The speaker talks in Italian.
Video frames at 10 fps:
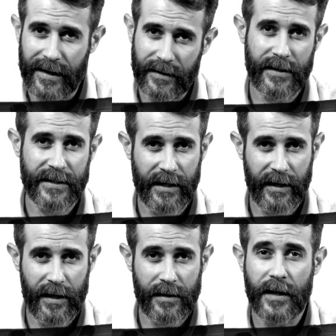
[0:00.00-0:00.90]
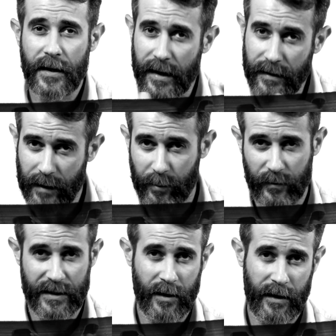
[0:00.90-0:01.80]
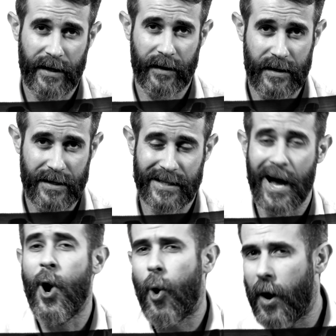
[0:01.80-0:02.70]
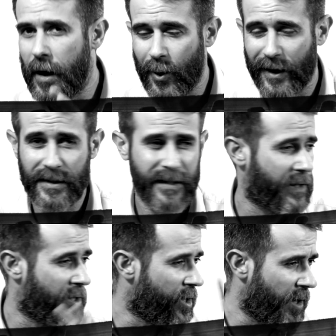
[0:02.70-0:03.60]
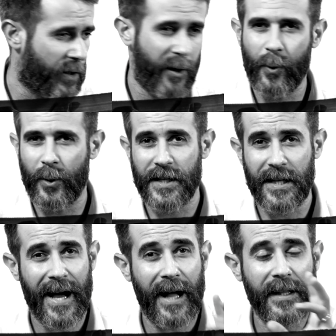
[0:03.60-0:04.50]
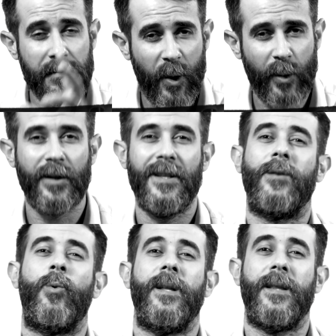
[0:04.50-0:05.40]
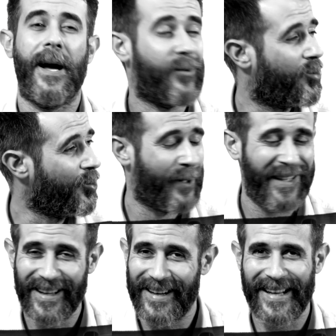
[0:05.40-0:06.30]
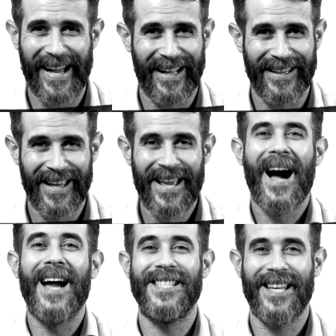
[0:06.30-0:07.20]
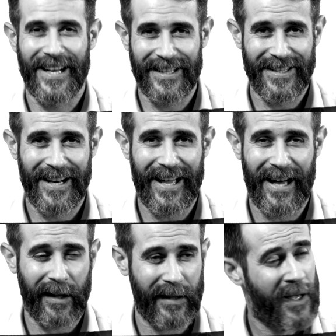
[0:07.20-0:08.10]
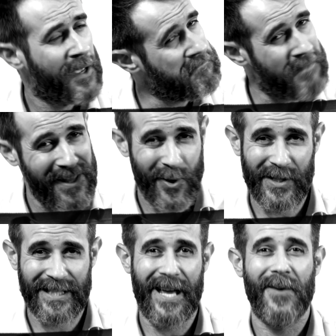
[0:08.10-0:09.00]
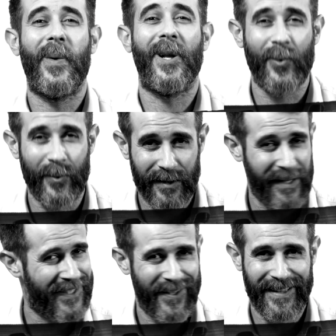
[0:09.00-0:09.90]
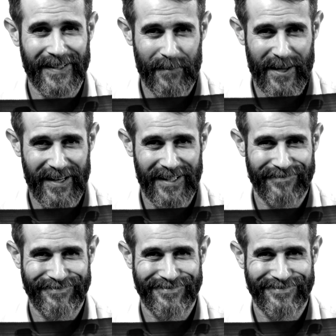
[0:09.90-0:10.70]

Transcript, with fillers: tanti segreti derivanti alla professione d'artista, o ancora di strategie, di curiosità, di mondo e di attualità, tutte legate ai segreti dell'arte, ma non sempre tutte sono andate bene.